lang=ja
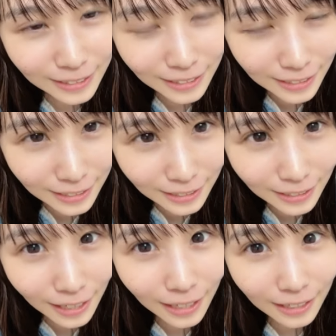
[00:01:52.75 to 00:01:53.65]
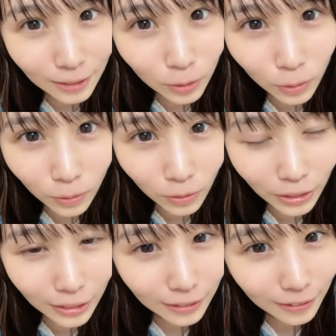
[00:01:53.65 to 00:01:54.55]
私 TikTok の方が
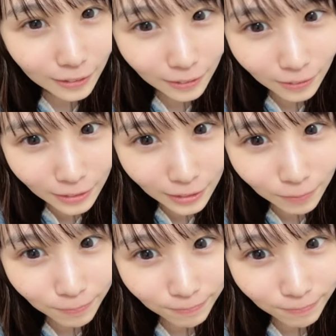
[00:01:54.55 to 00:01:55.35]
やりたかったので